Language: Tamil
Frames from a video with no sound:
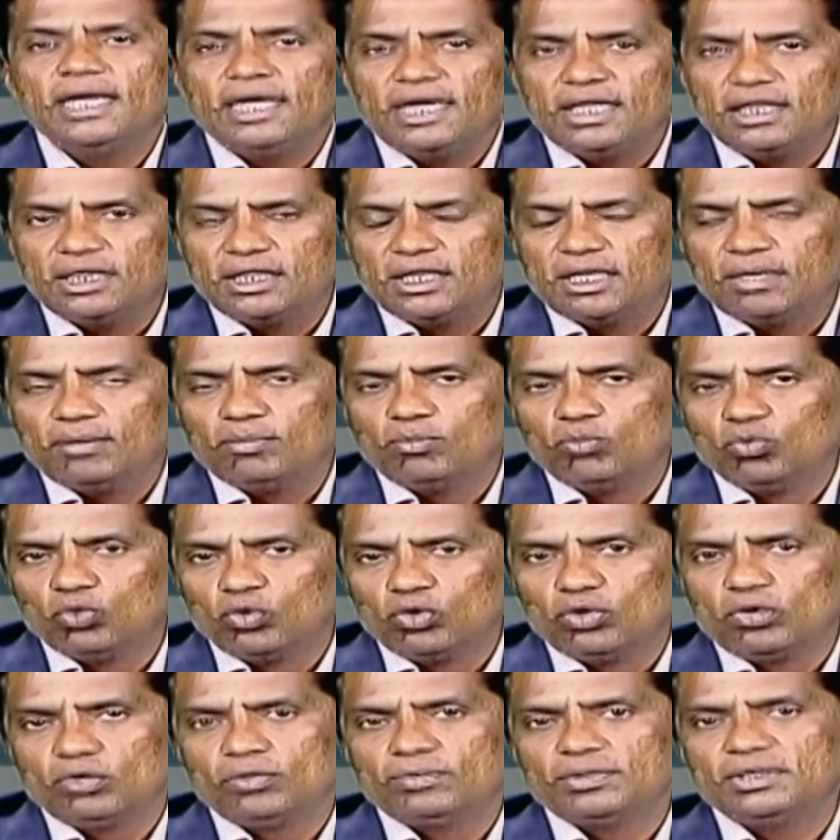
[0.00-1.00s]
இந்த
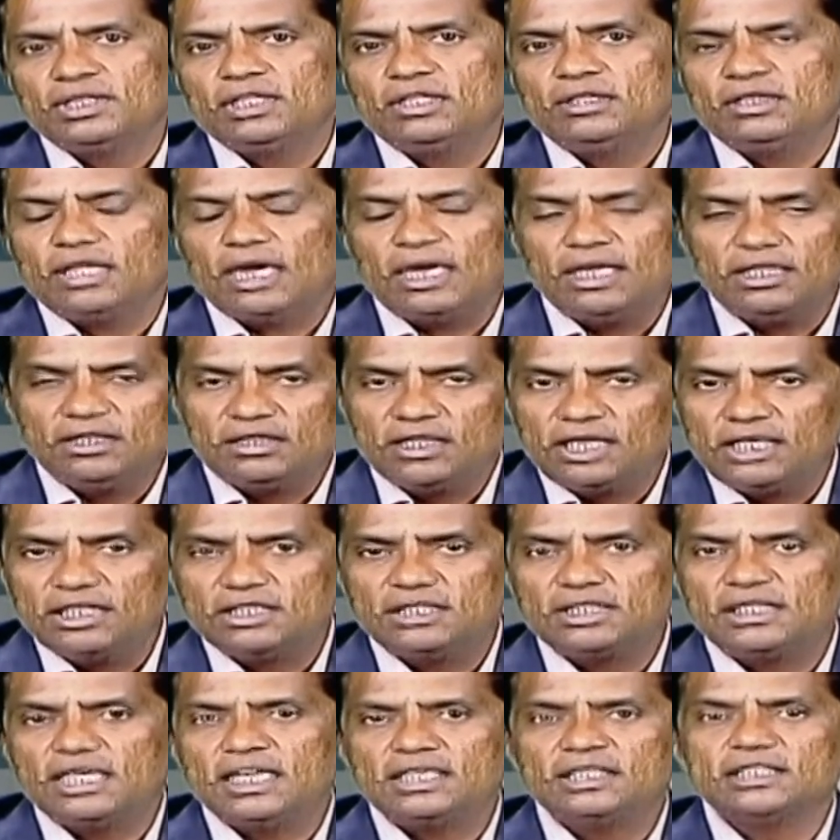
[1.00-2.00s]
மூணும் வந்து தனித்தனி
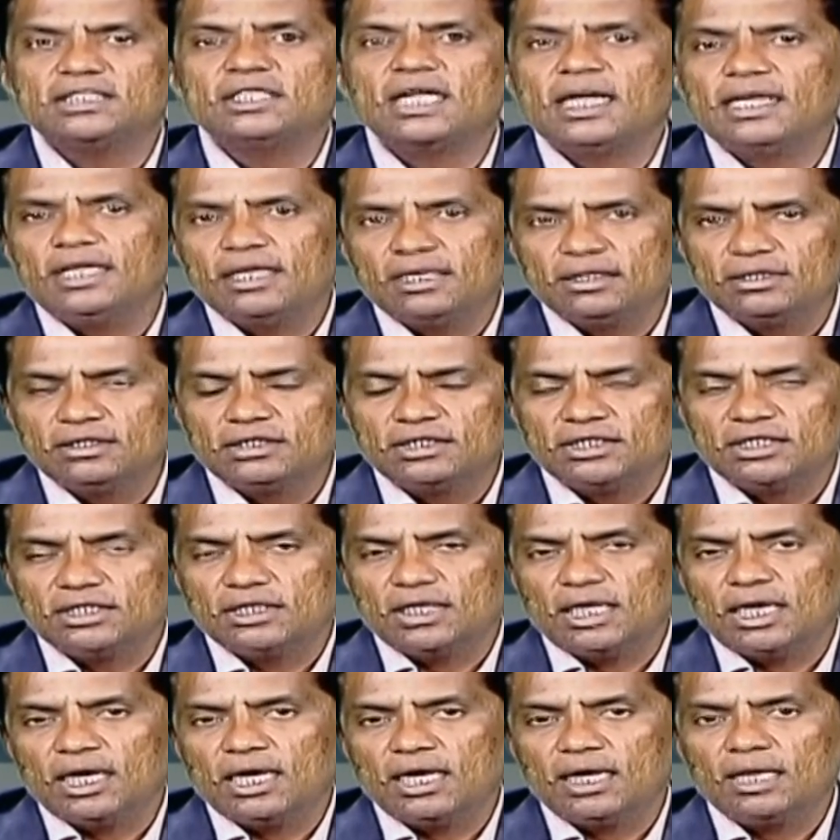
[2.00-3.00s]
ஸ்டேஜஸாக
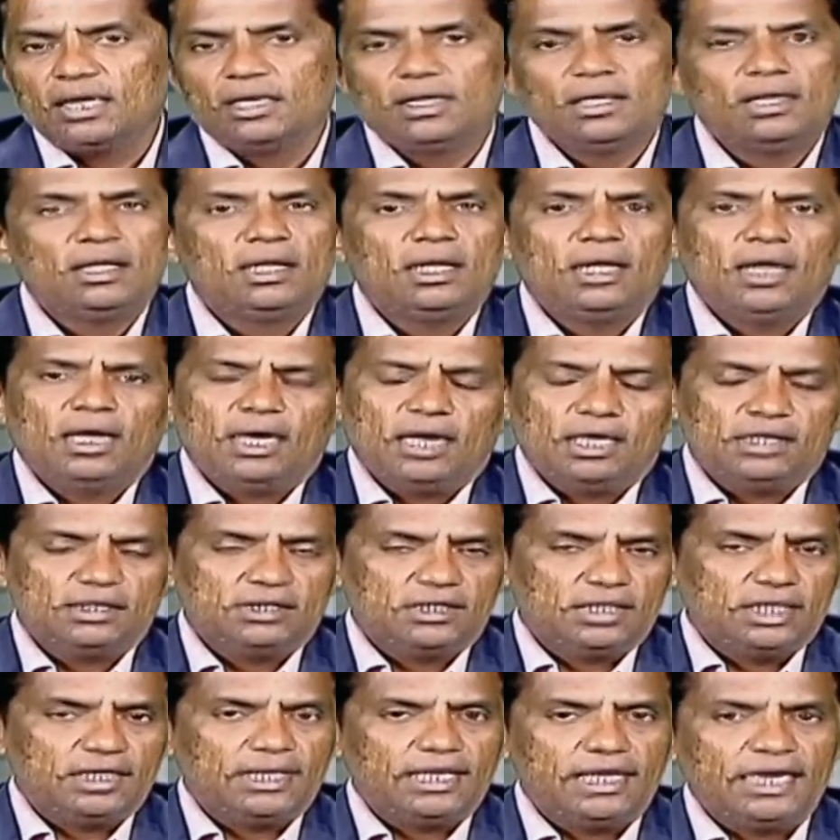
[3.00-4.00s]
இருந்துச்சுன்னா
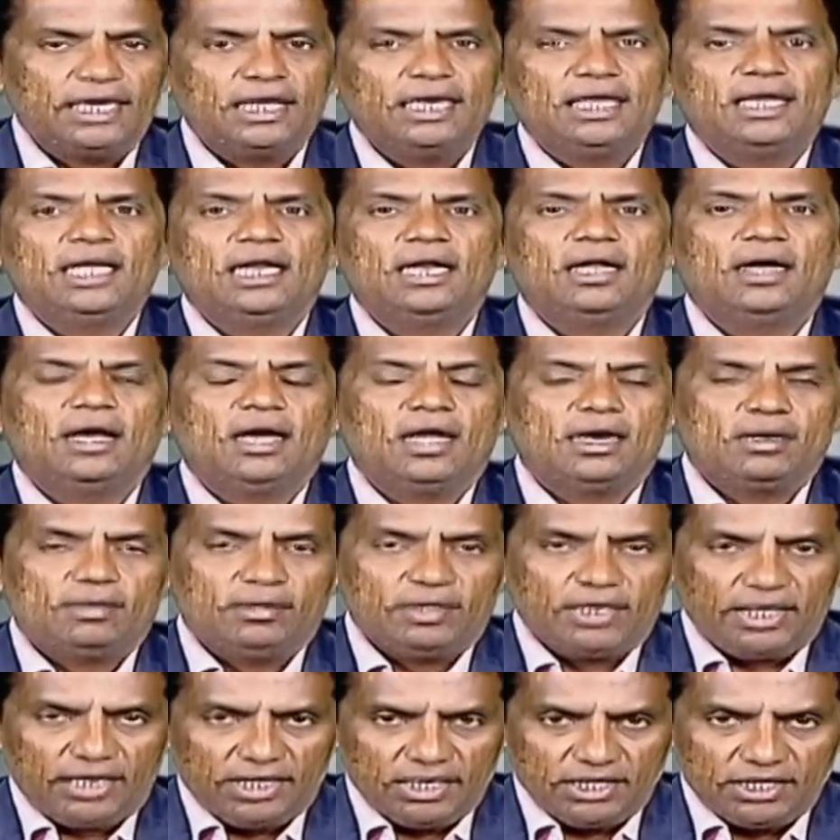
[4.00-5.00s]
அந்த டெக்னிக்கலாக ஆர
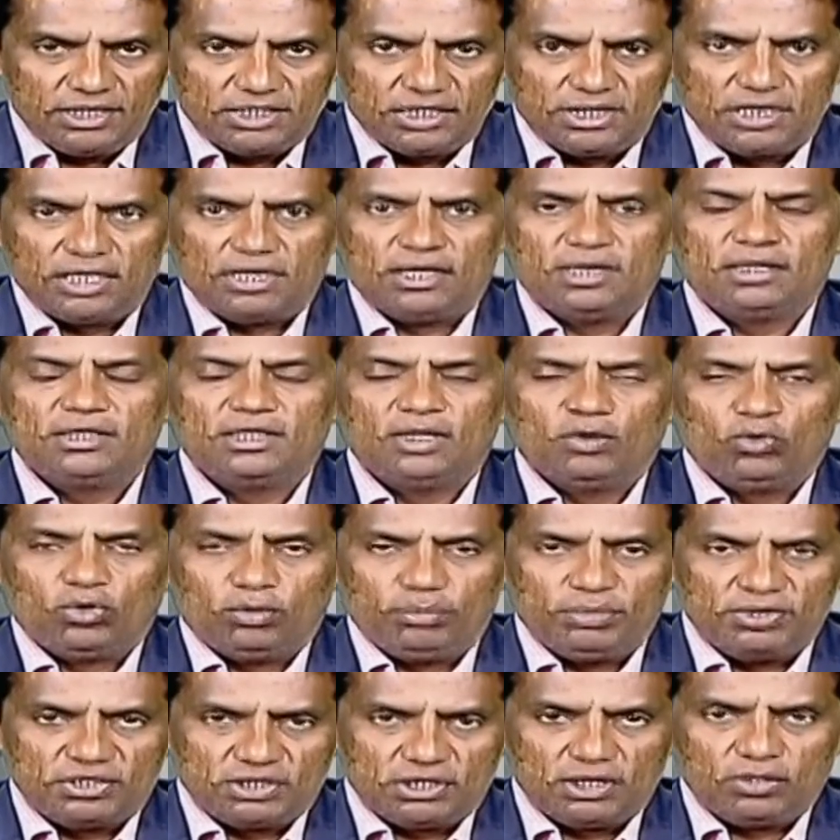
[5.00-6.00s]
டெக்னீஷியனாக இருந்த ஒரு
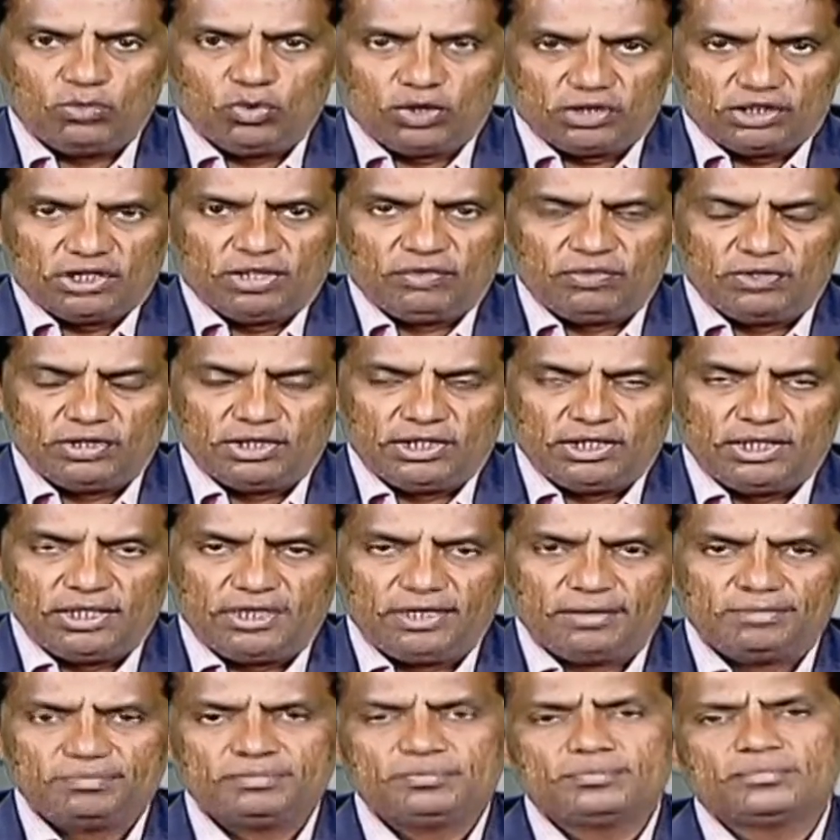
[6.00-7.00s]
பிஸ்னஸ் ஒருத்தர் வந்து
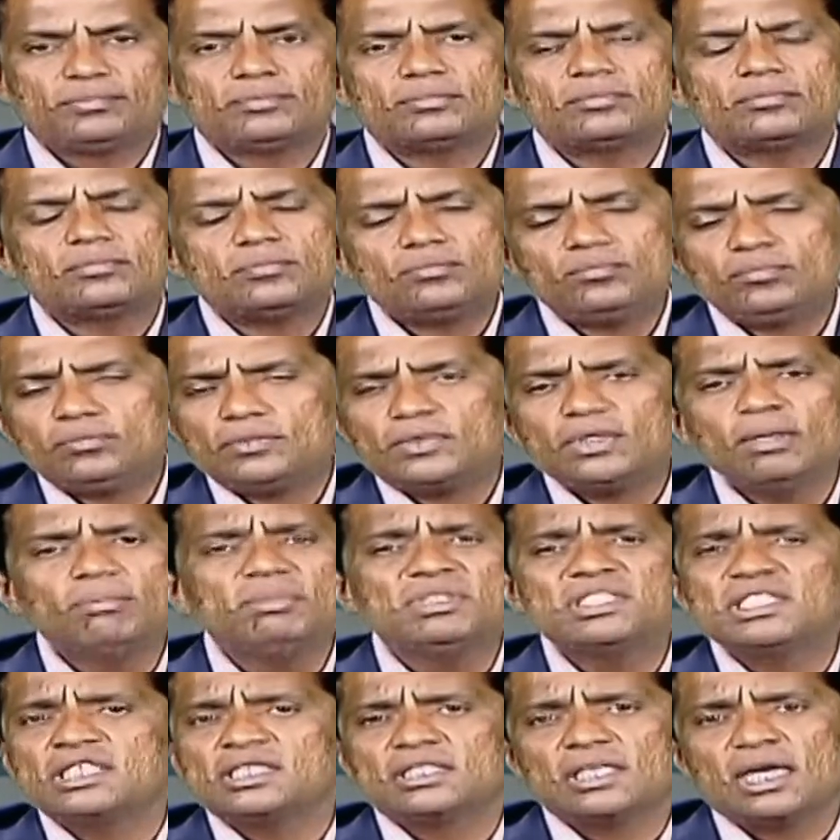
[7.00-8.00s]

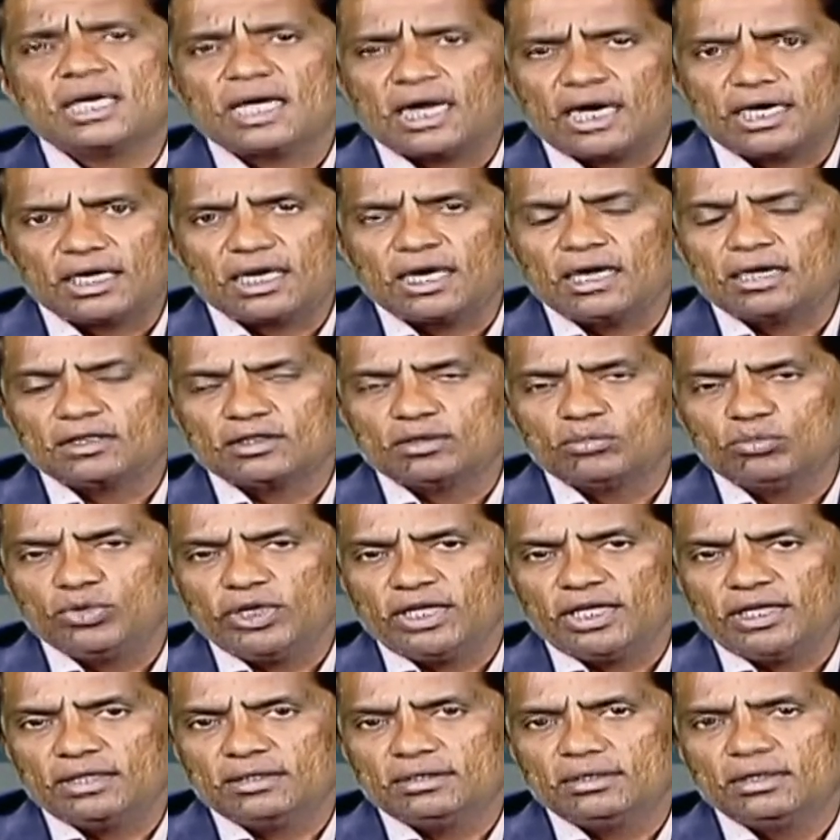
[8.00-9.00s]
பிஸ்னஸாக கரெக்டாக நடத்த
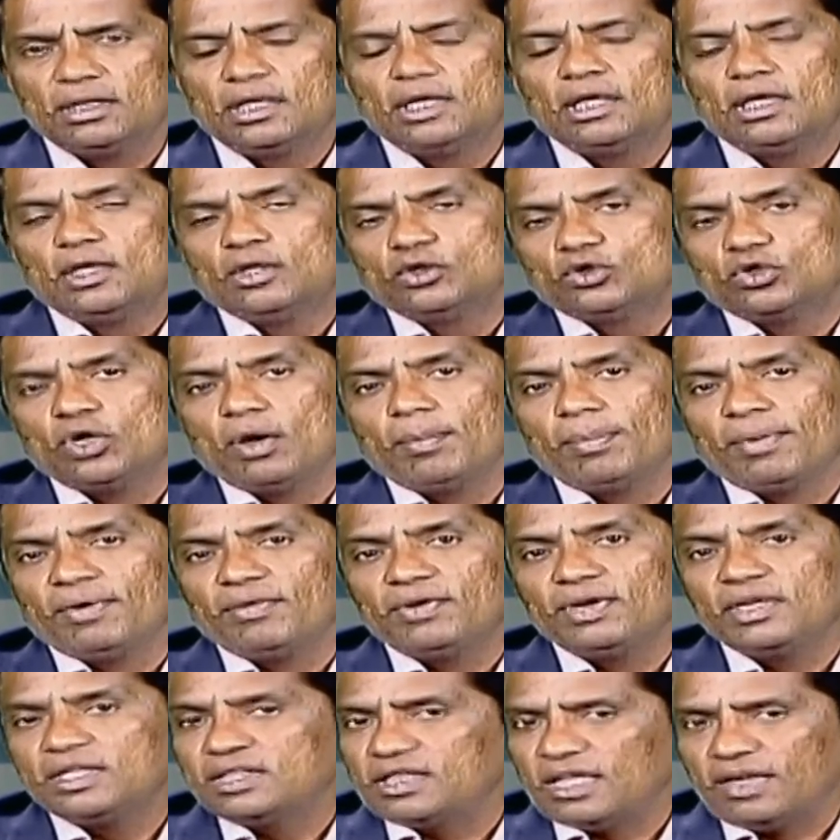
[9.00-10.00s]
முடியாது ஸோ அப்போ
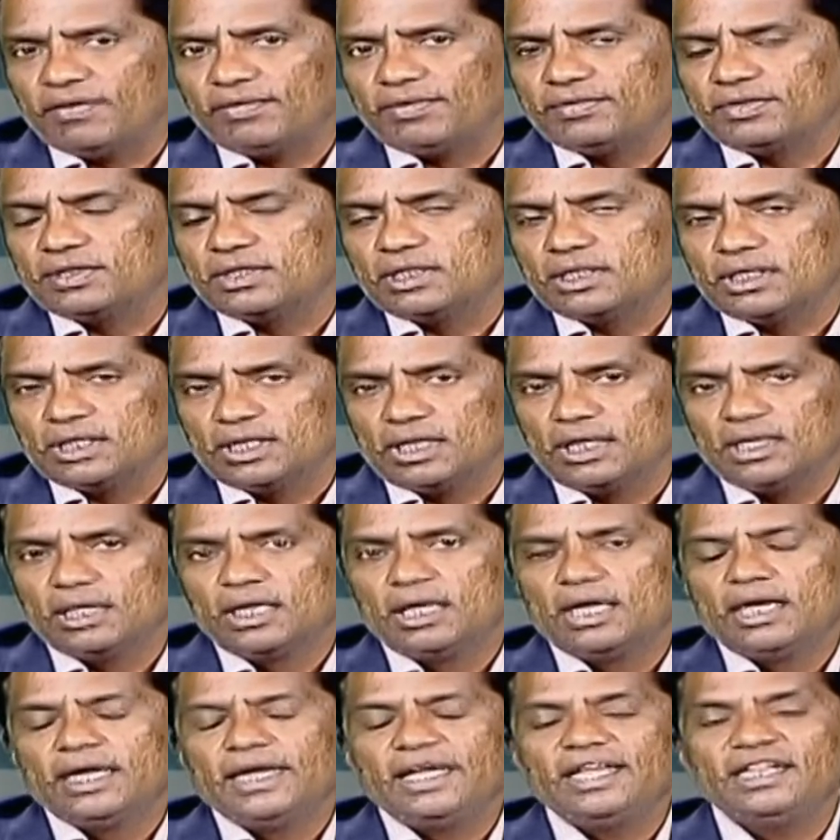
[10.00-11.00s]
அவருக்கு தேவை வந்து
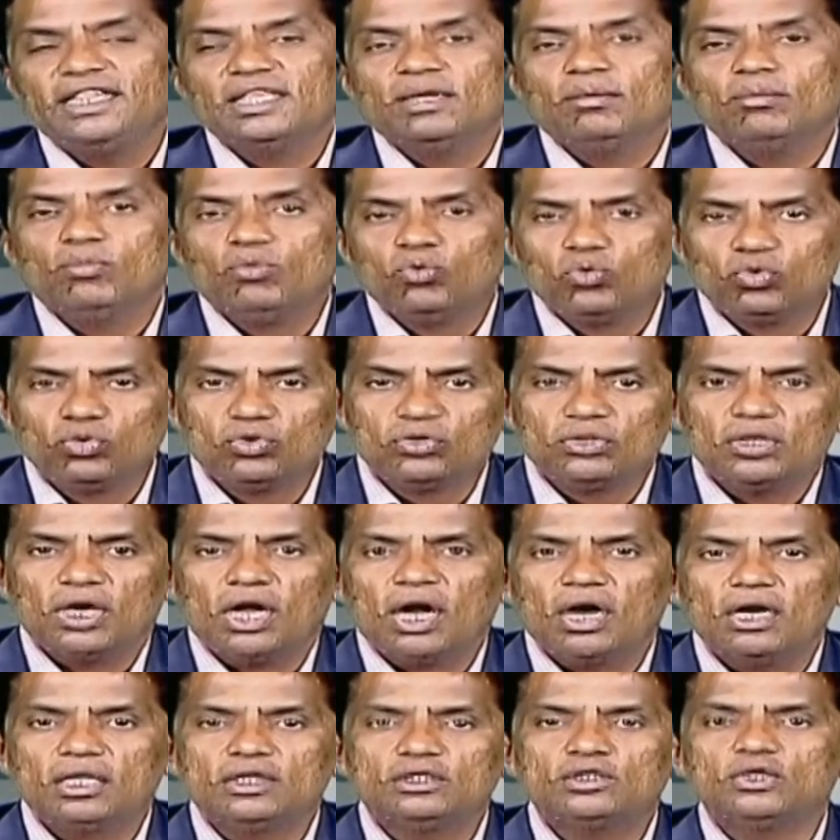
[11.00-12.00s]
இந்த மூணு
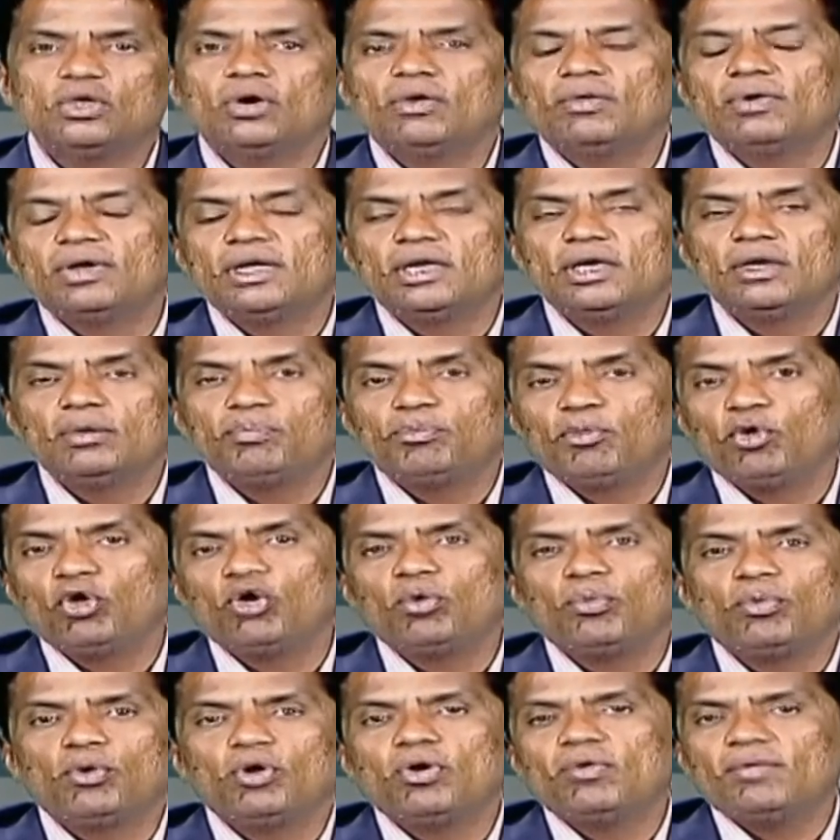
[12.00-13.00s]
நாலேஜும் அவருக்கு போக
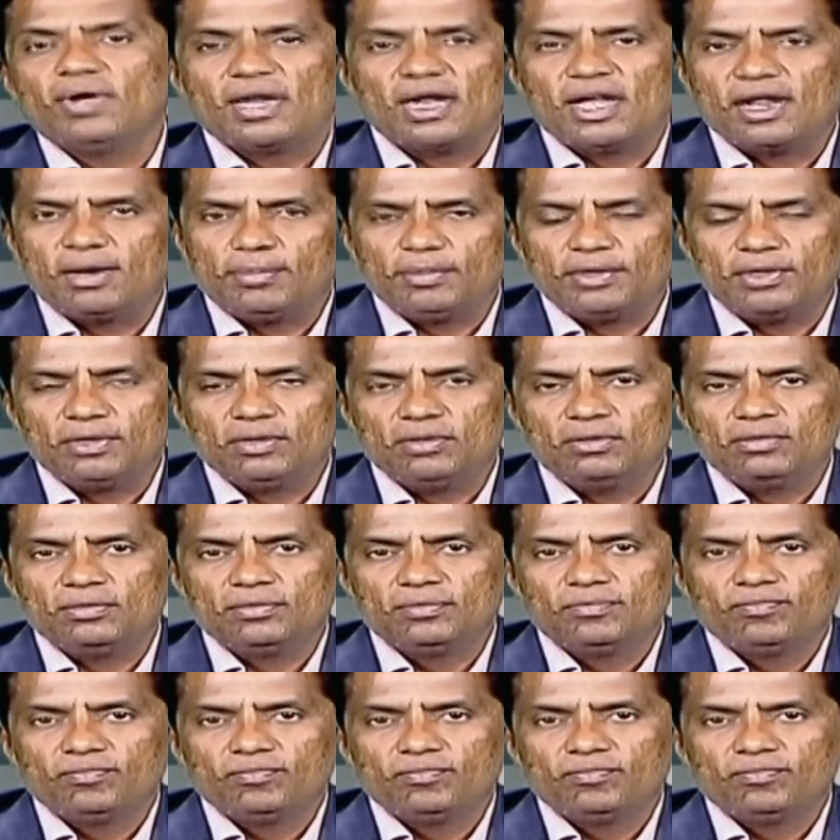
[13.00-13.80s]
போக வர ஆரம்பிக்கணும்